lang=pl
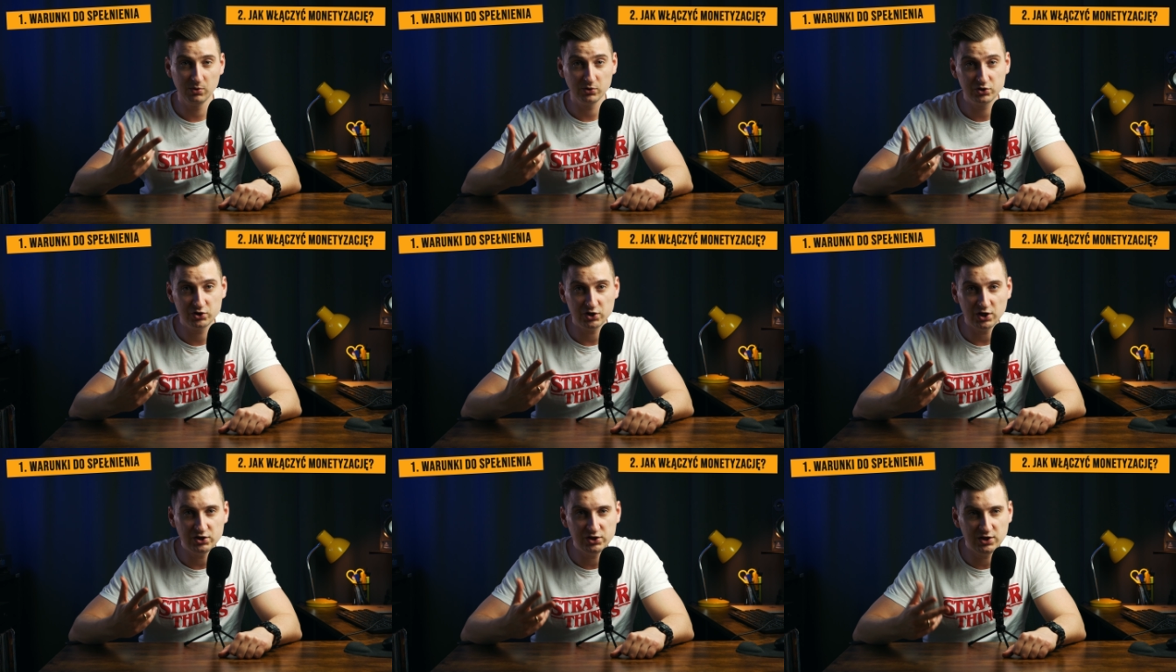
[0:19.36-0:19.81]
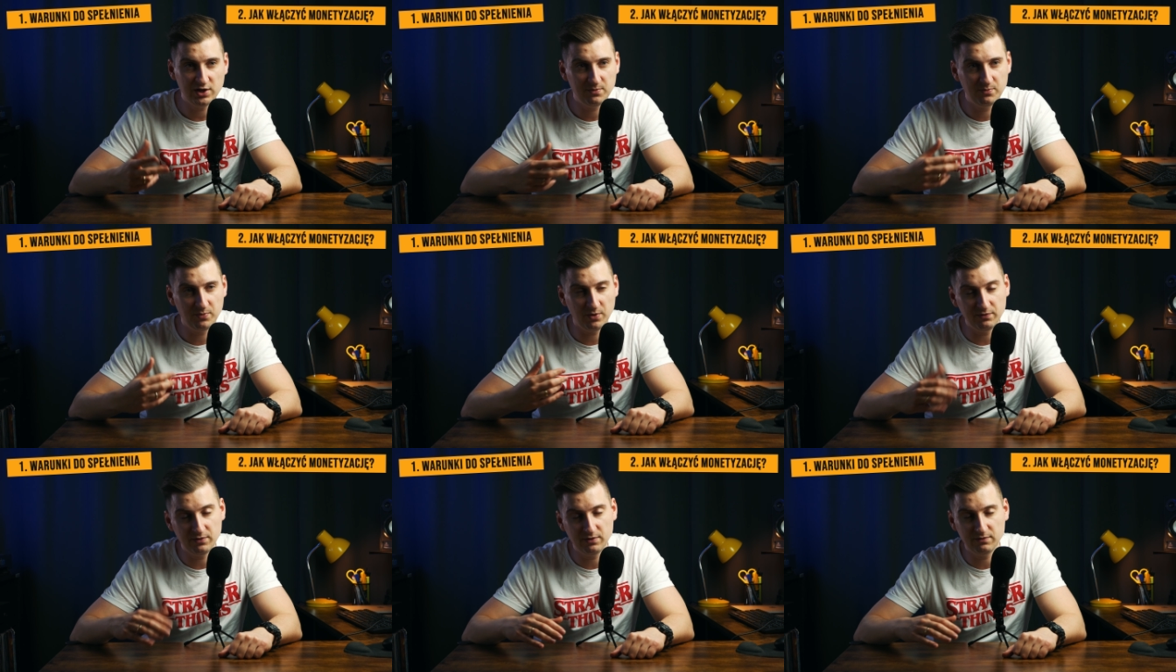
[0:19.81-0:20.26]
Po trzecie,
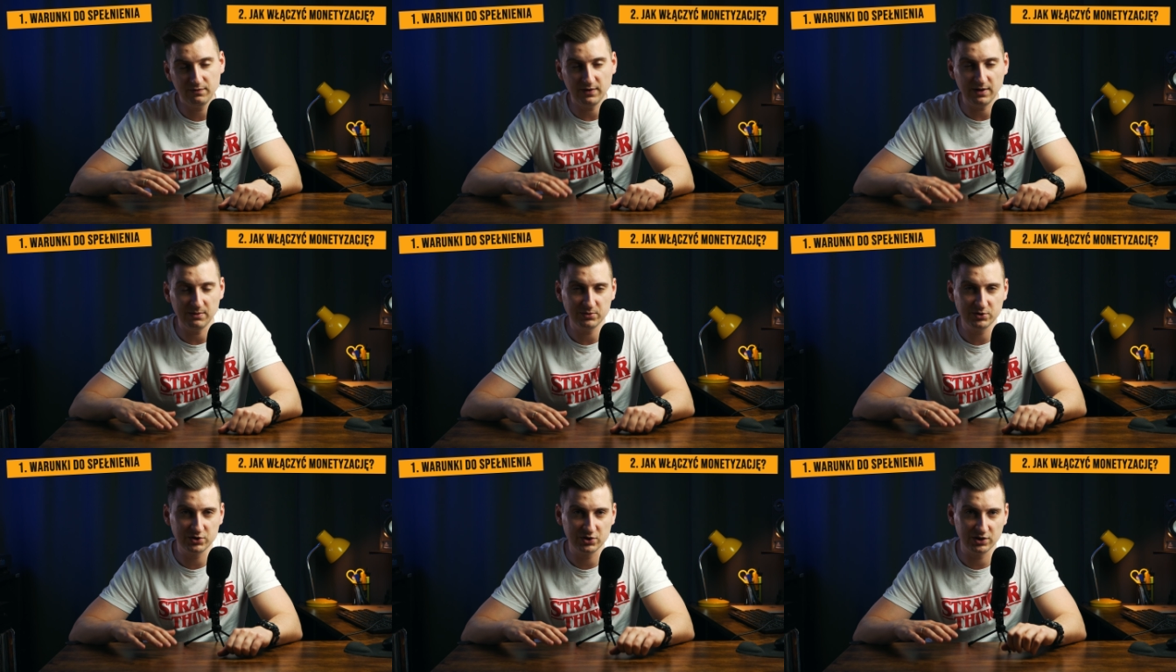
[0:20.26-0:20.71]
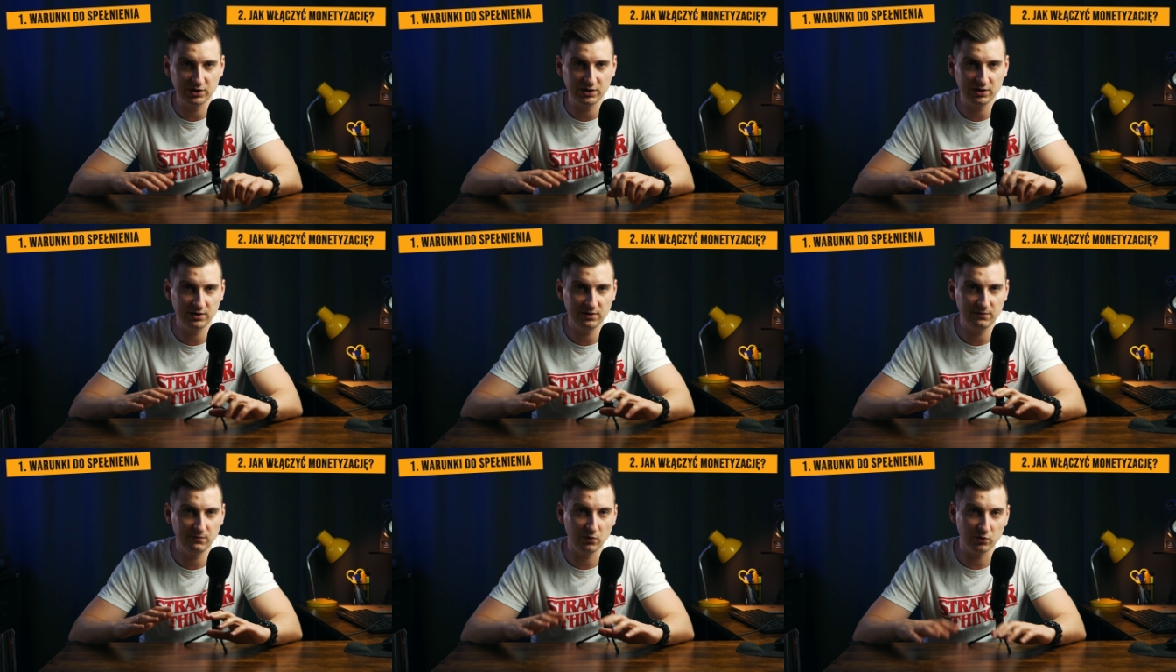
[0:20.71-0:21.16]
powiem Wam, czy
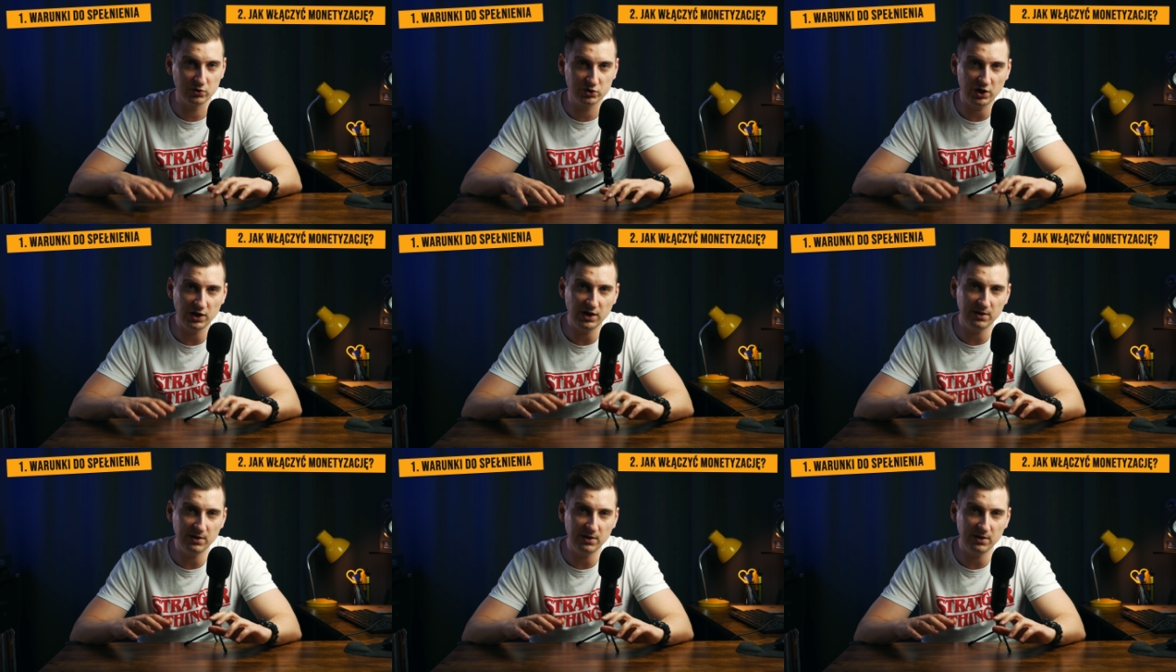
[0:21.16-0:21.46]
włączenie